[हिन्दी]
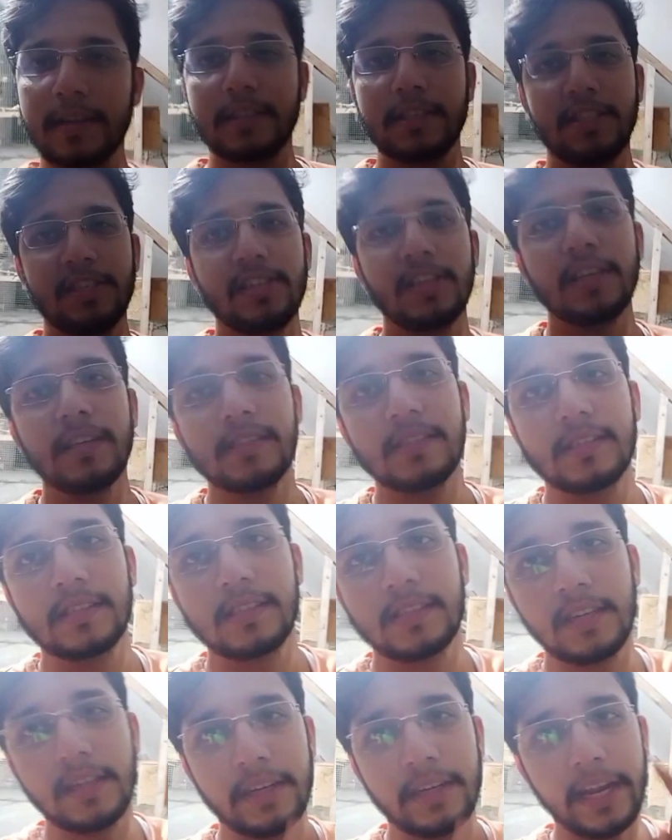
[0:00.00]
चीज़
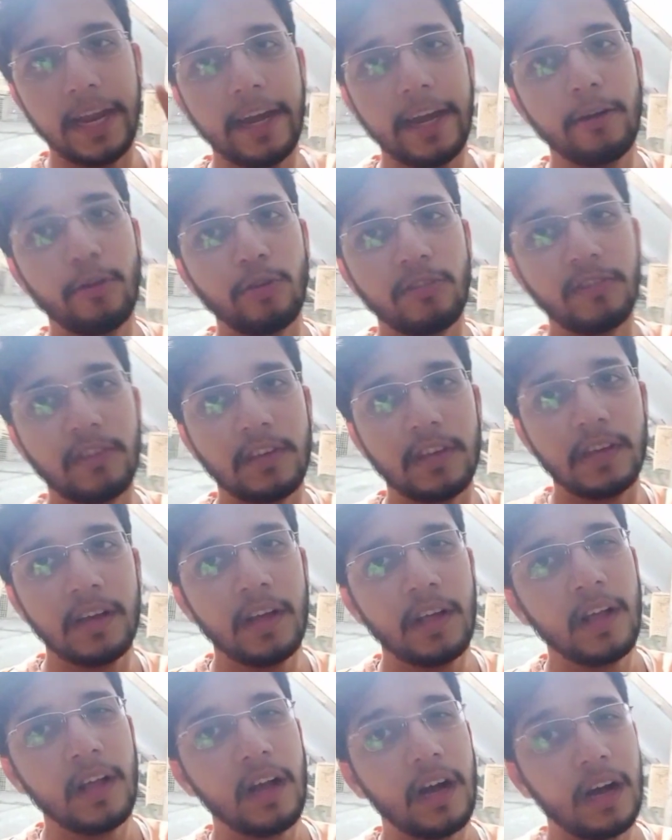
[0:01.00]
डेड हुई हुई है
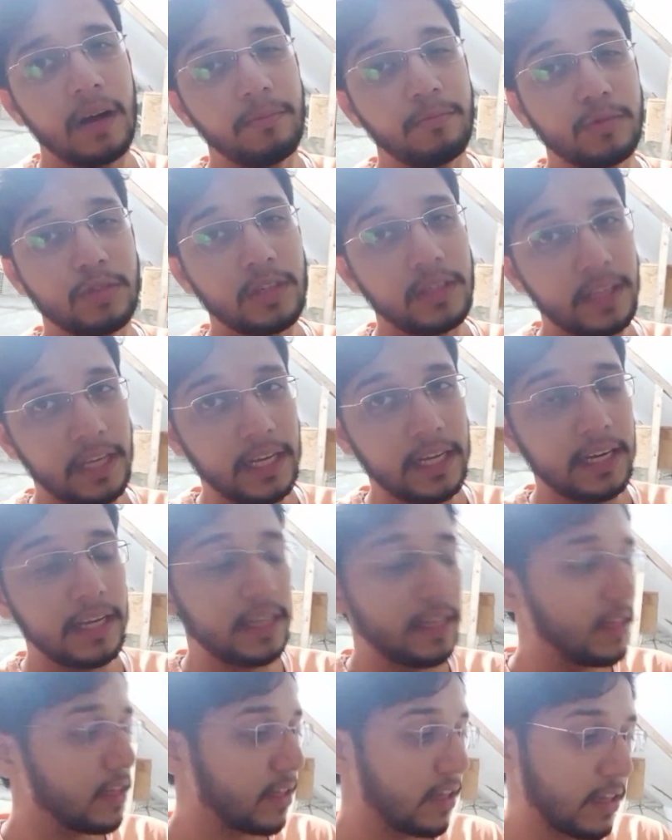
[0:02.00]
अब मुझे देखना
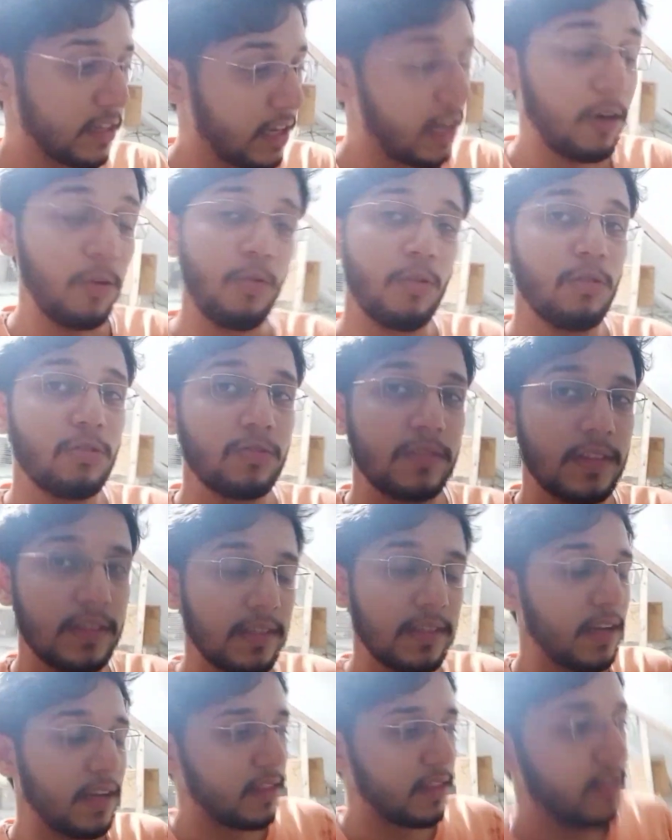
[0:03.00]
ये कि क्या हुआ उसके साथ